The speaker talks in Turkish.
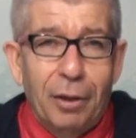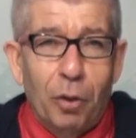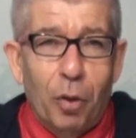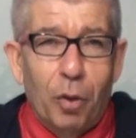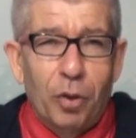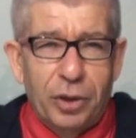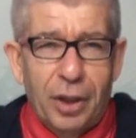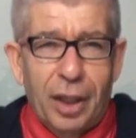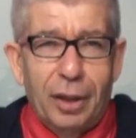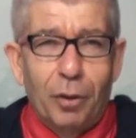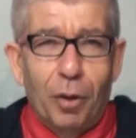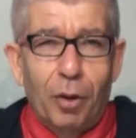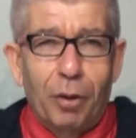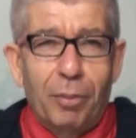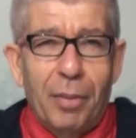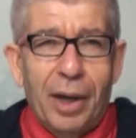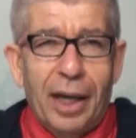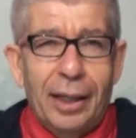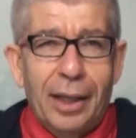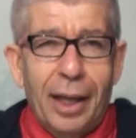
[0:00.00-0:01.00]
Kozanlı
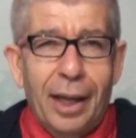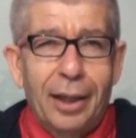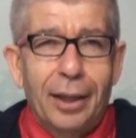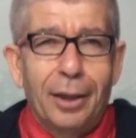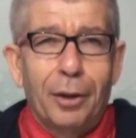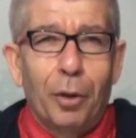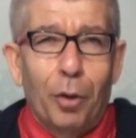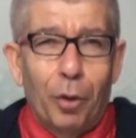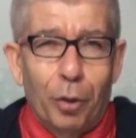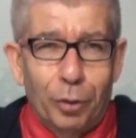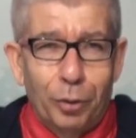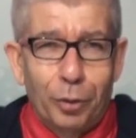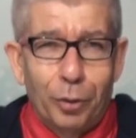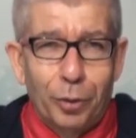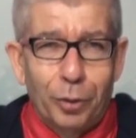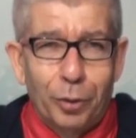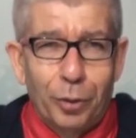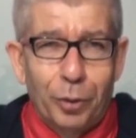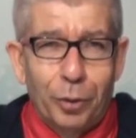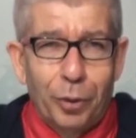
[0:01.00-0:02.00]
olmakla
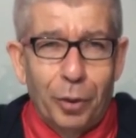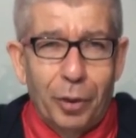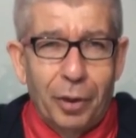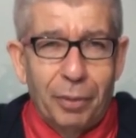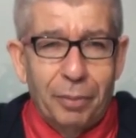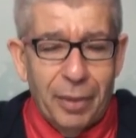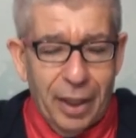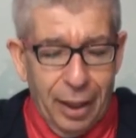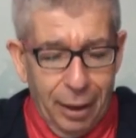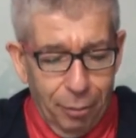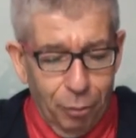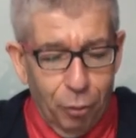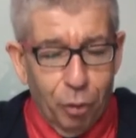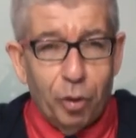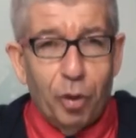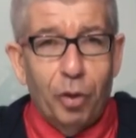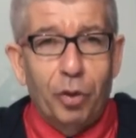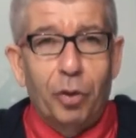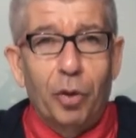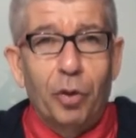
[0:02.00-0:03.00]
onur duyuyorum.
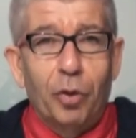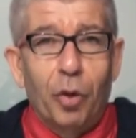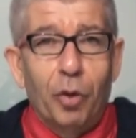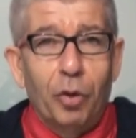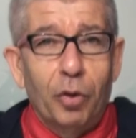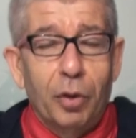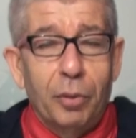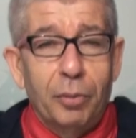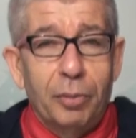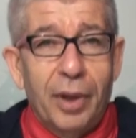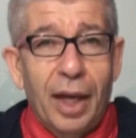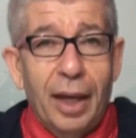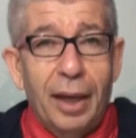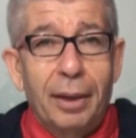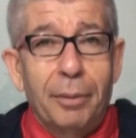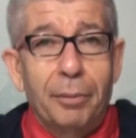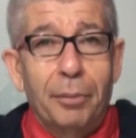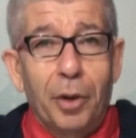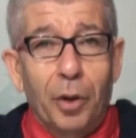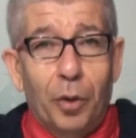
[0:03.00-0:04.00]
Bugünkü konuğum da
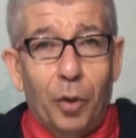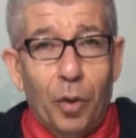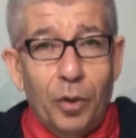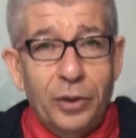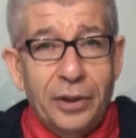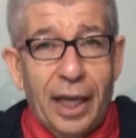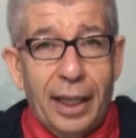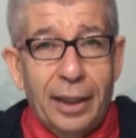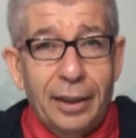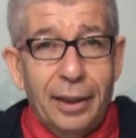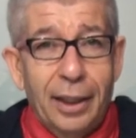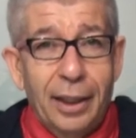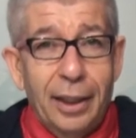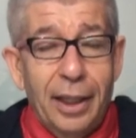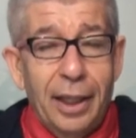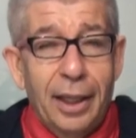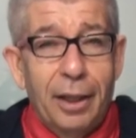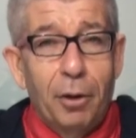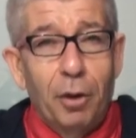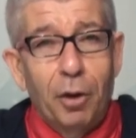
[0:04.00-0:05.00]
bir Kozanlı.
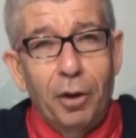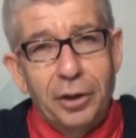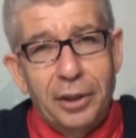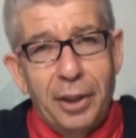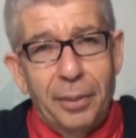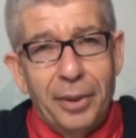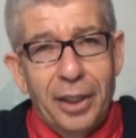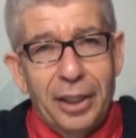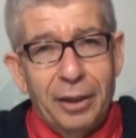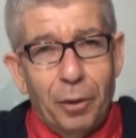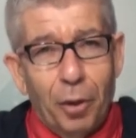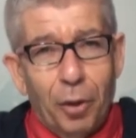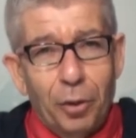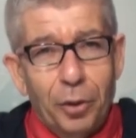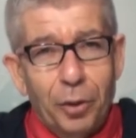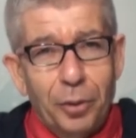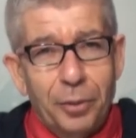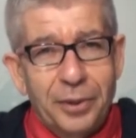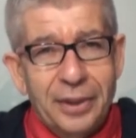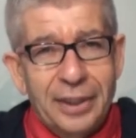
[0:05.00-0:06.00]
Önce bir
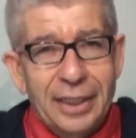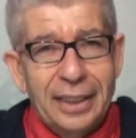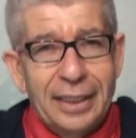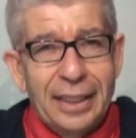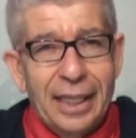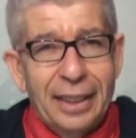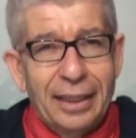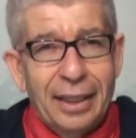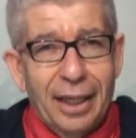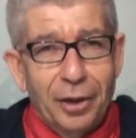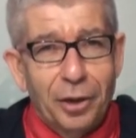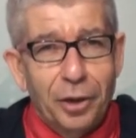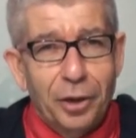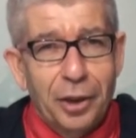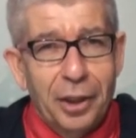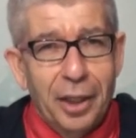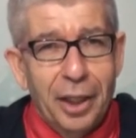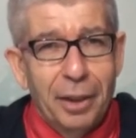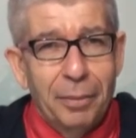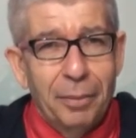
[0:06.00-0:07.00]
konuğumu size
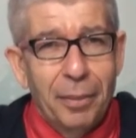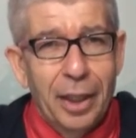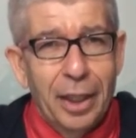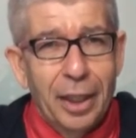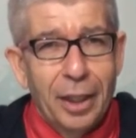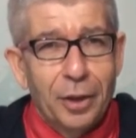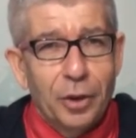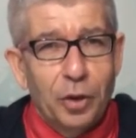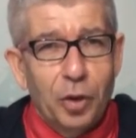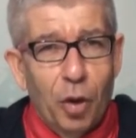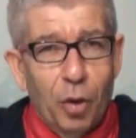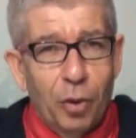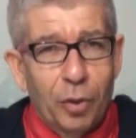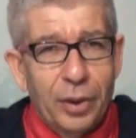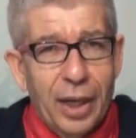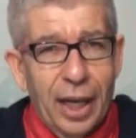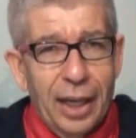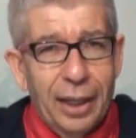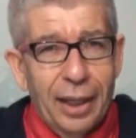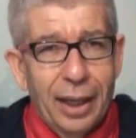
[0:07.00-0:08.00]
tanıştırayım,
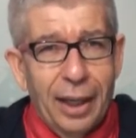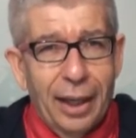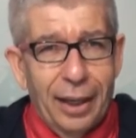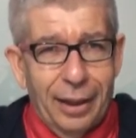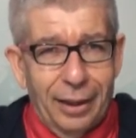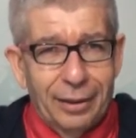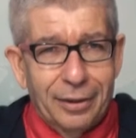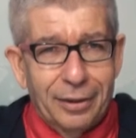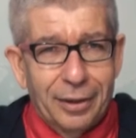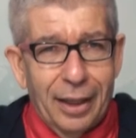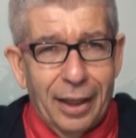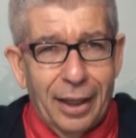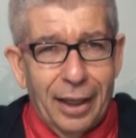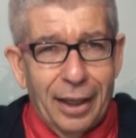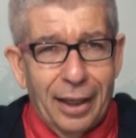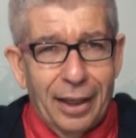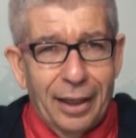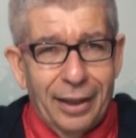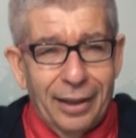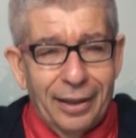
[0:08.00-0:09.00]
sonra
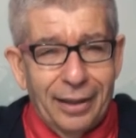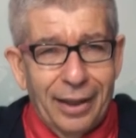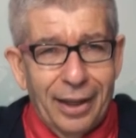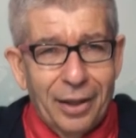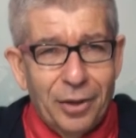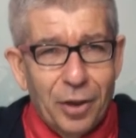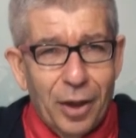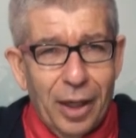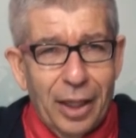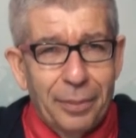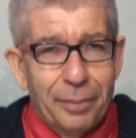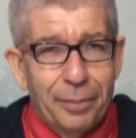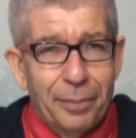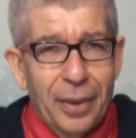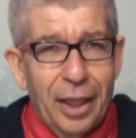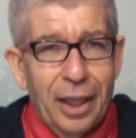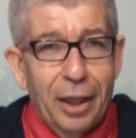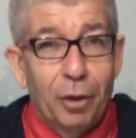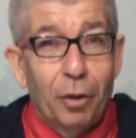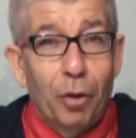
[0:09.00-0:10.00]
ayrıntılara geçelim.
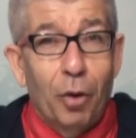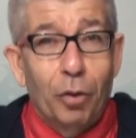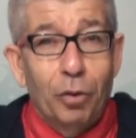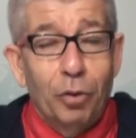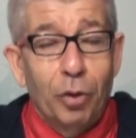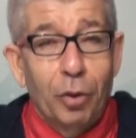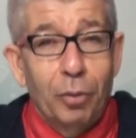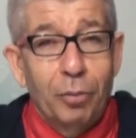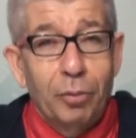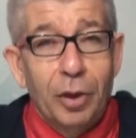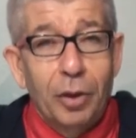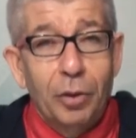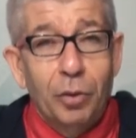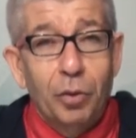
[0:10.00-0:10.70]
Konuğum